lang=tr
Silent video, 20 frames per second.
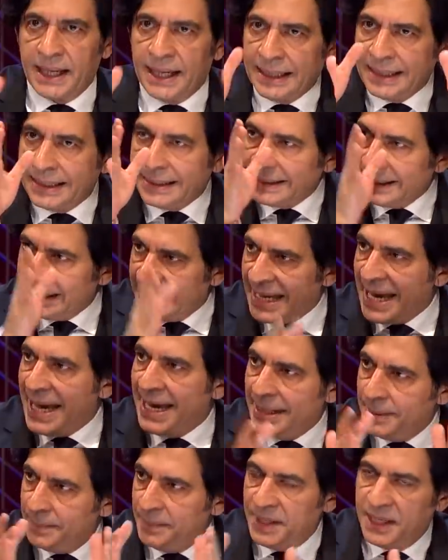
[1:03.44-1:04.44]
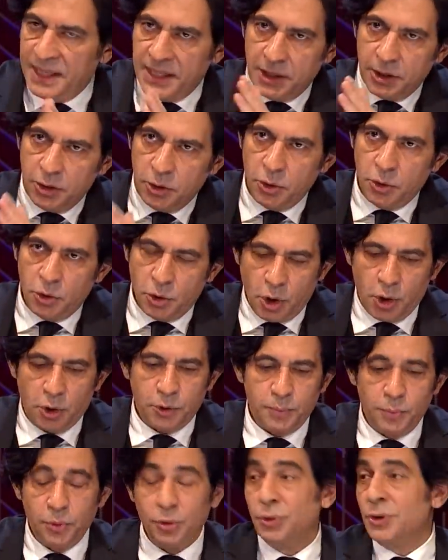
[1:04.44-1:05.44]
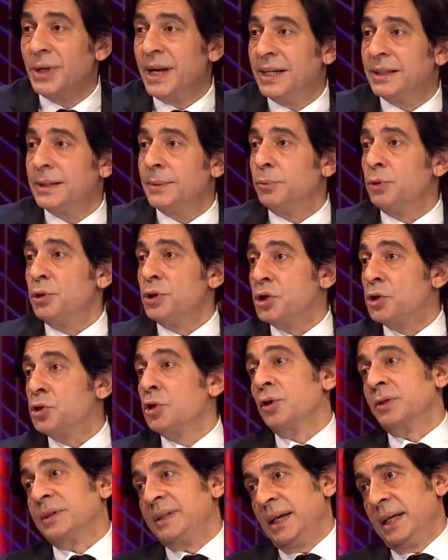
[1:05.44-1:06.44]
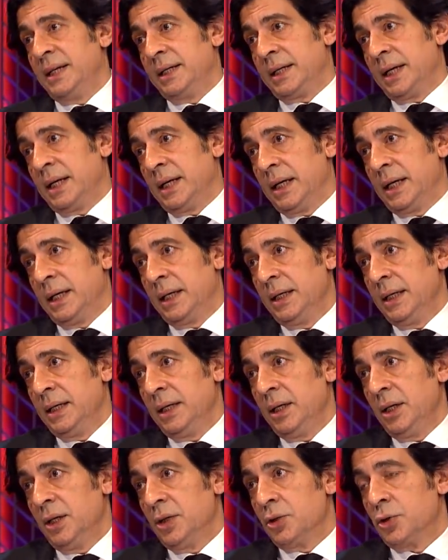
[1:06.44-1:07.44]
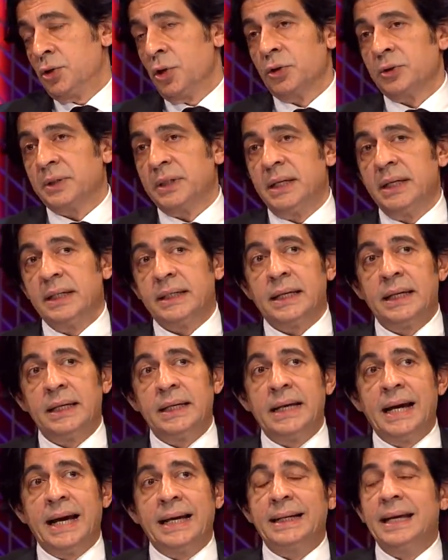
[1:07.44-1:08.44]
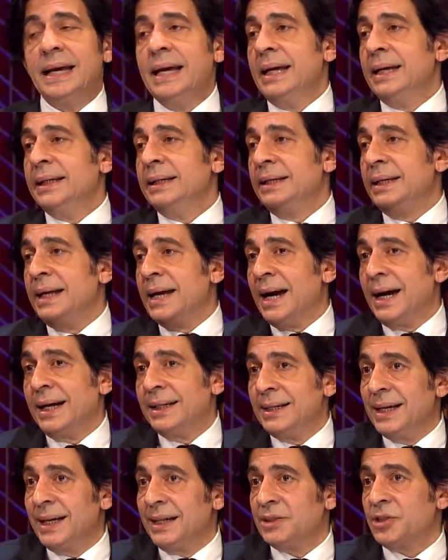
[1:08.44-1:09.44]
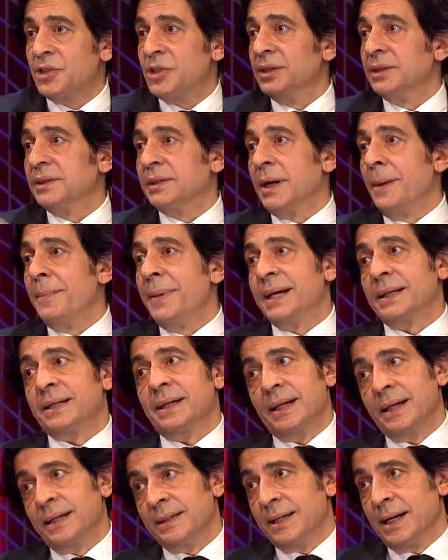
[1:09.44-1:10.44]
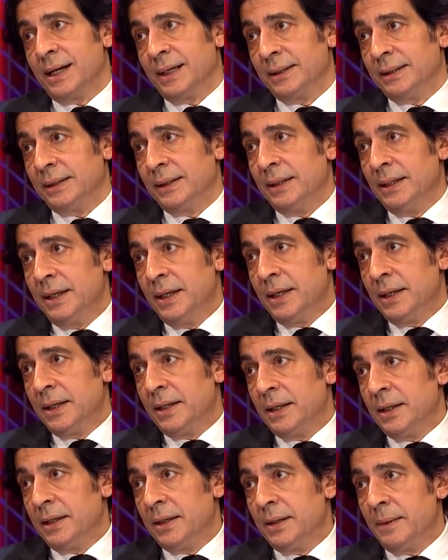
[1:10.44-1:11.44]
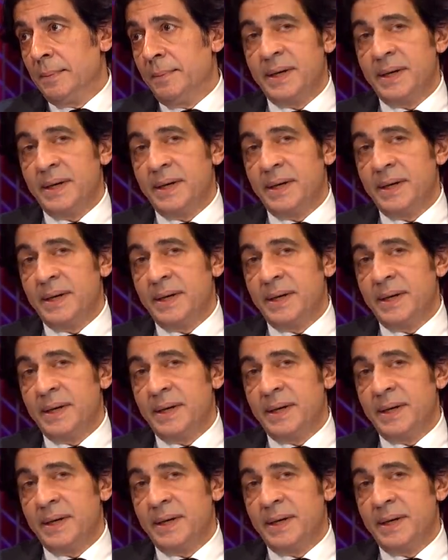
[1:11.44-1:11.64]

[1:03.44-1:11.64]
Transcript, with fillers: da gelmiyor. Bugünlerde bu iş çok tehlikeli. Çok tehlikeli. Yani Nihal Yalçın, Tamer Karadağlı e,